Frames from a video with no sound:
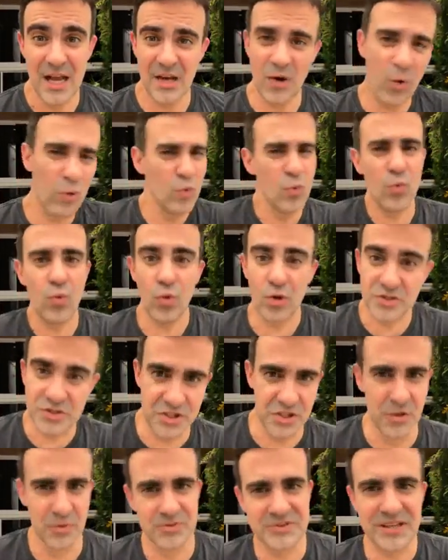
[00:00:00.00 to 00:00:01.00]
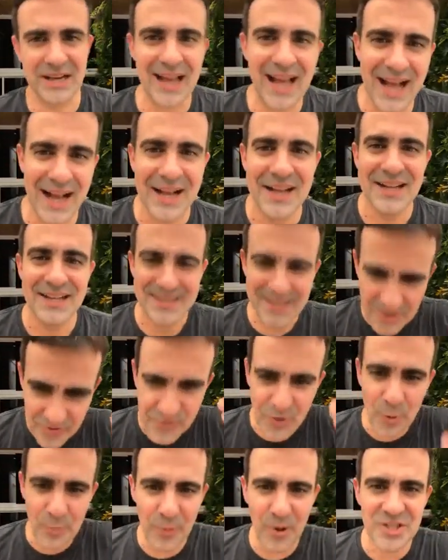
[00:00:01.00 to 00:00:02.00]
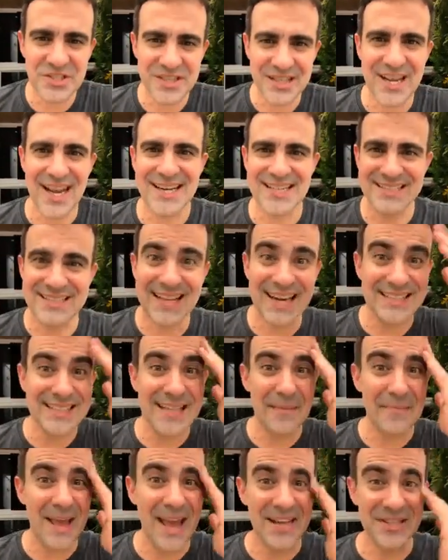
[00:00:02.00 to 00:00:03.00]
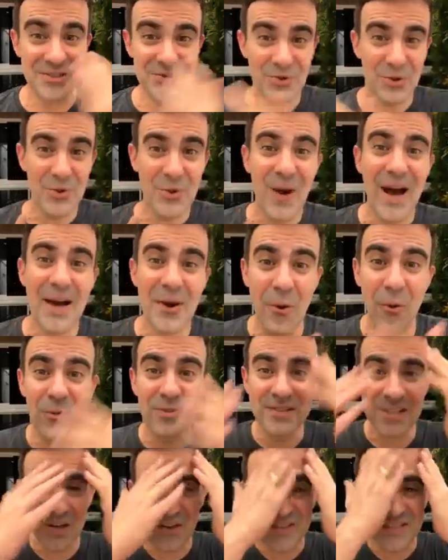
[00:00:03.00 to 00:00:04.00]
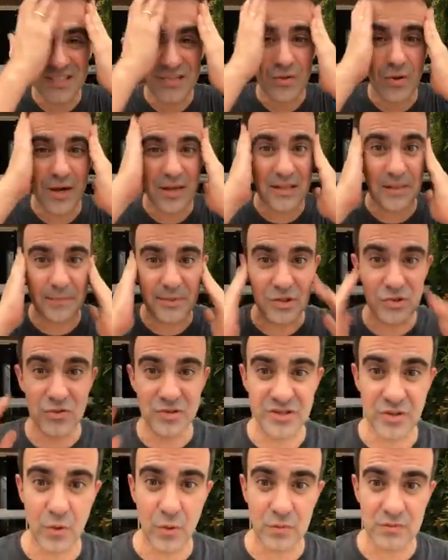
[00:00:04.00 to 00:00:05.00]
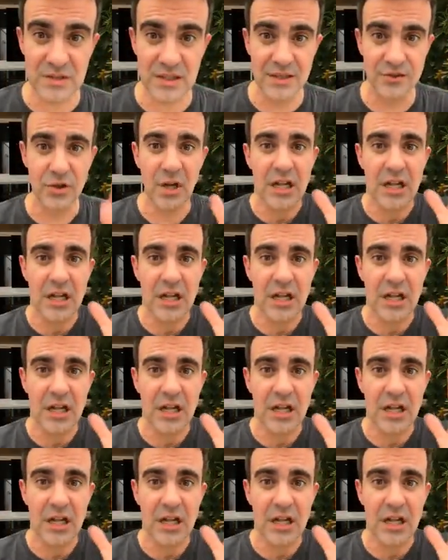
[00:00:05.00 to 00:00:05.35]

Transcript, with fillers: Ou não curtiu, sei lá. Quem viu o podcast sai da média. Entrou no ar ontem, 940 pessoas e contando.